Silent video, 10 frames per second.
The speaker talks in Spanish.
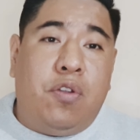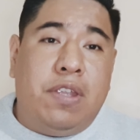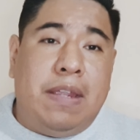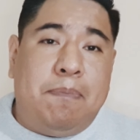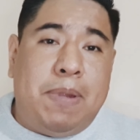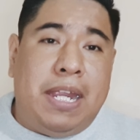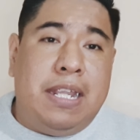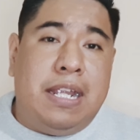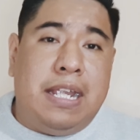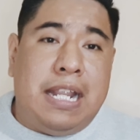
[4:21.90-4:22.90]
Todo
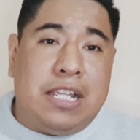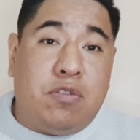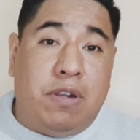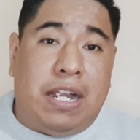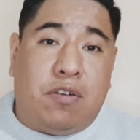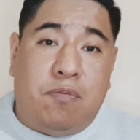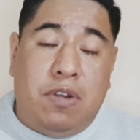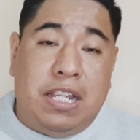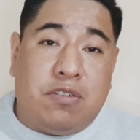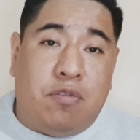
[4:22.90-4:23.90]
depende de la
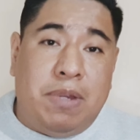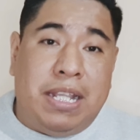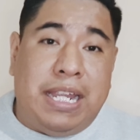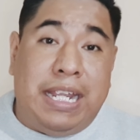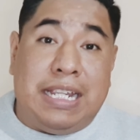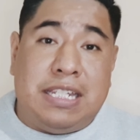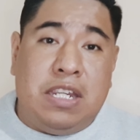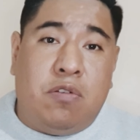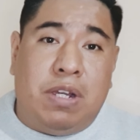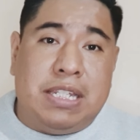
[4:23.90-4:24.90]
zona, como les
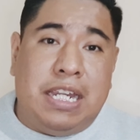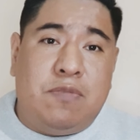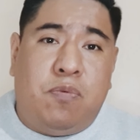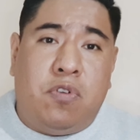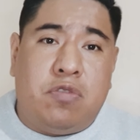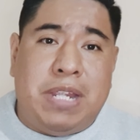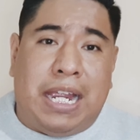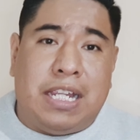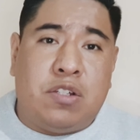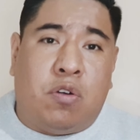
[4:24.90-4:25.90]
comenté, de 5 a 6
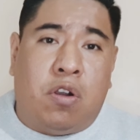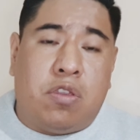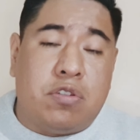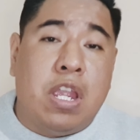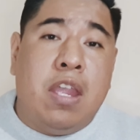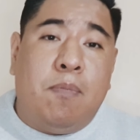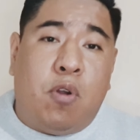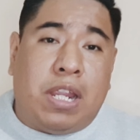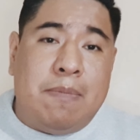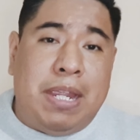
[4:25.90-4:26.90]
puros viajes cortos,
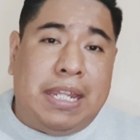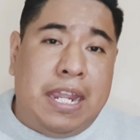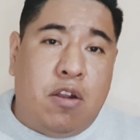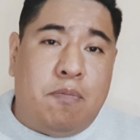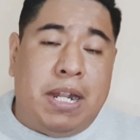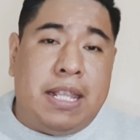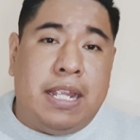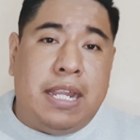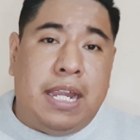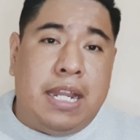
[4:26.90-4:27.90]
porque me quiero
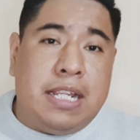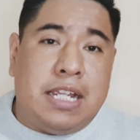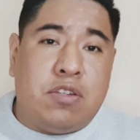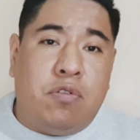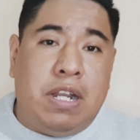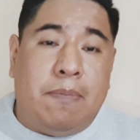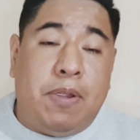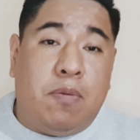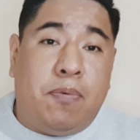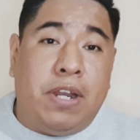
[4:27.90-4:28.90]
mantener en esa
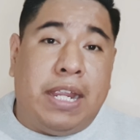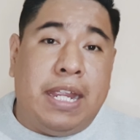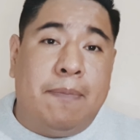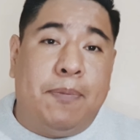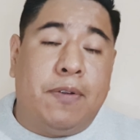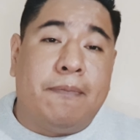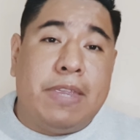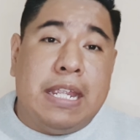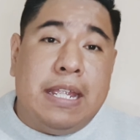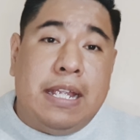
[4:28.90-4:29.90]
zona, pero por
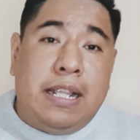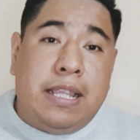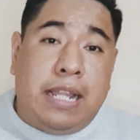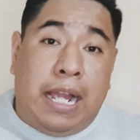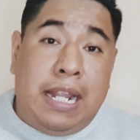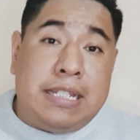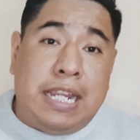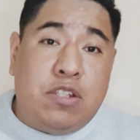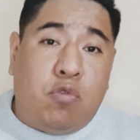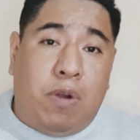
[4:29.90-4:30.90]
ejemplo,
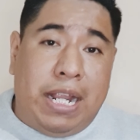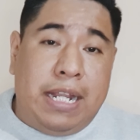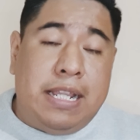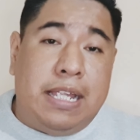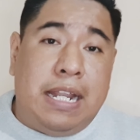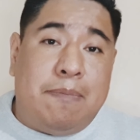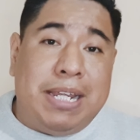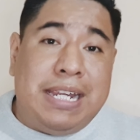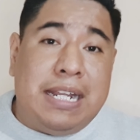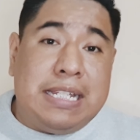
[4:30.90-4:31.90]
a las 6.40
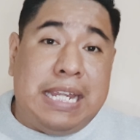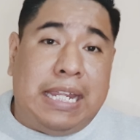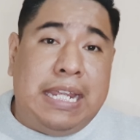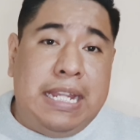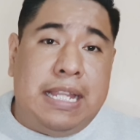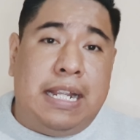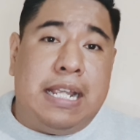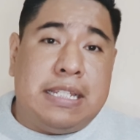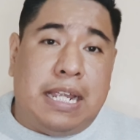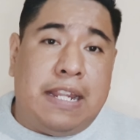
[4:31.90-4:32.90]
de la mañana se
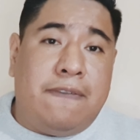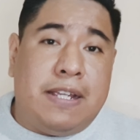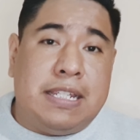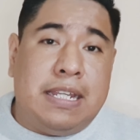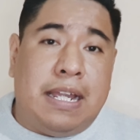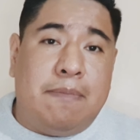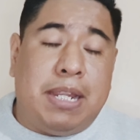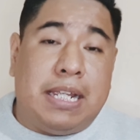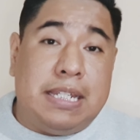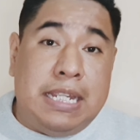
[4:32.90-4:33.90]
quitan las tarifas
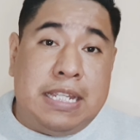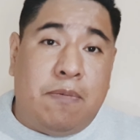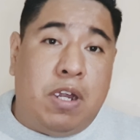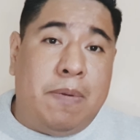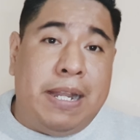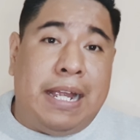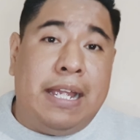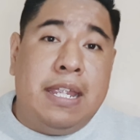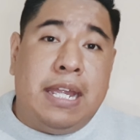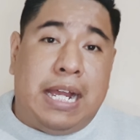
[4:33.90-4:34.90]
dinámicas y se
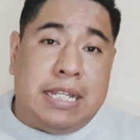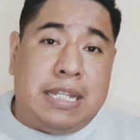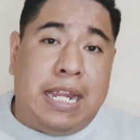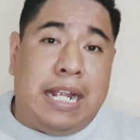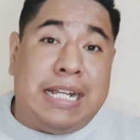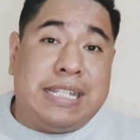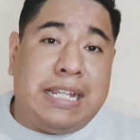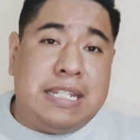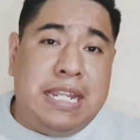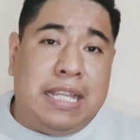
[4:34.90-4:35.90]
vuelven a hacer
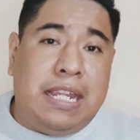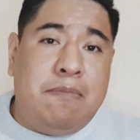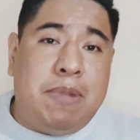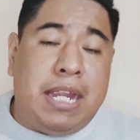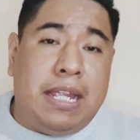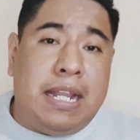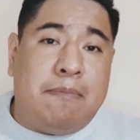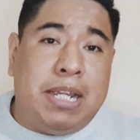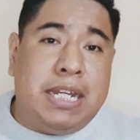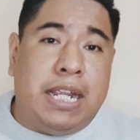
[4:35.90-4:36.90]
hasta 7 y
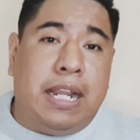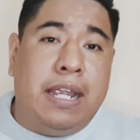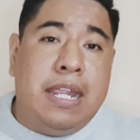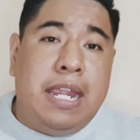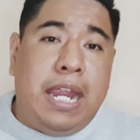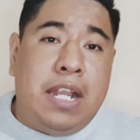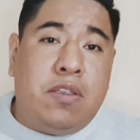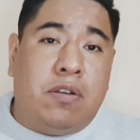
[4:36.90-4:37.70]
media de la mañana.